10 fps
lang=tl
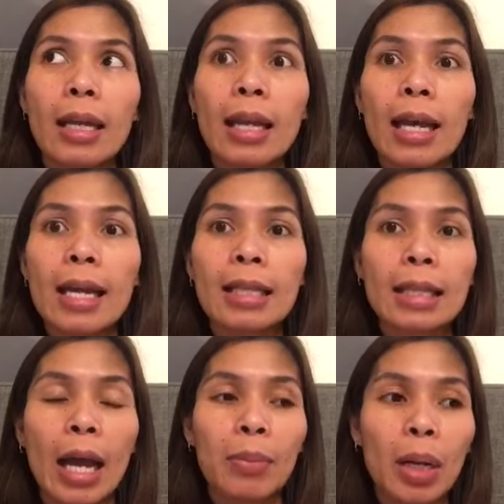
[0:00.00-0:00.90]
yeah, that
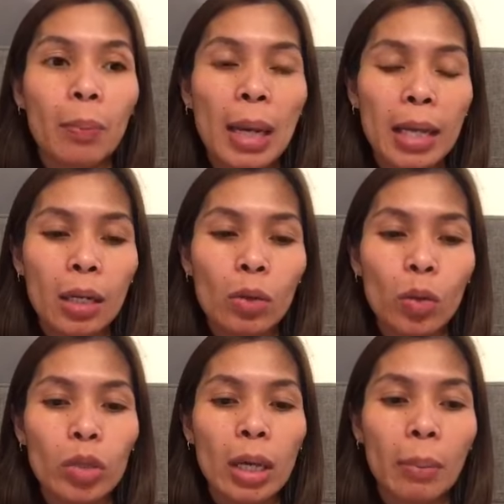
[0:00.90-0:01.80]
time, nagplan
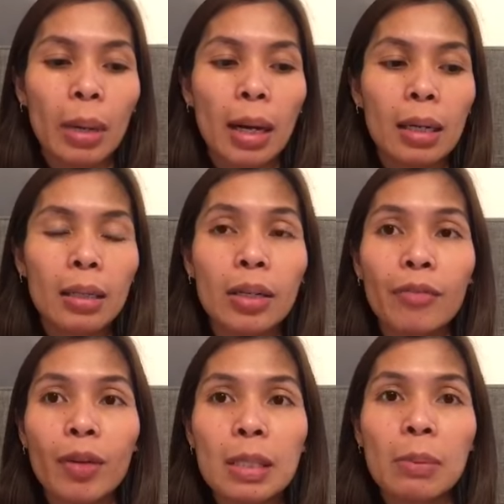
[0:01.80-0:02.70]
ako na
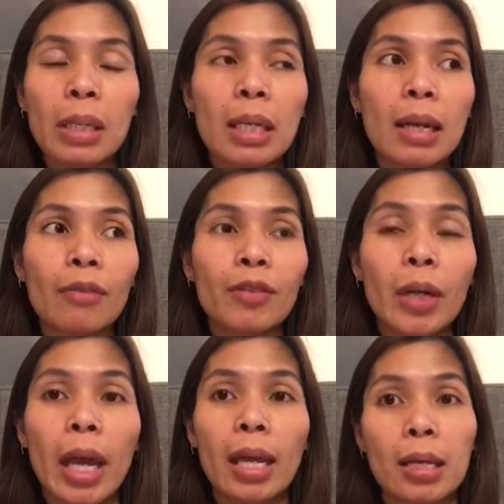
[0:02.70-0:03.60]
mag-review sa Manila for
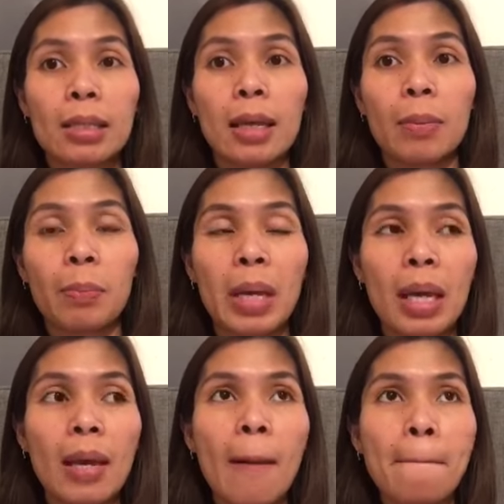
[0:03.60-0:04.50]
ASCP.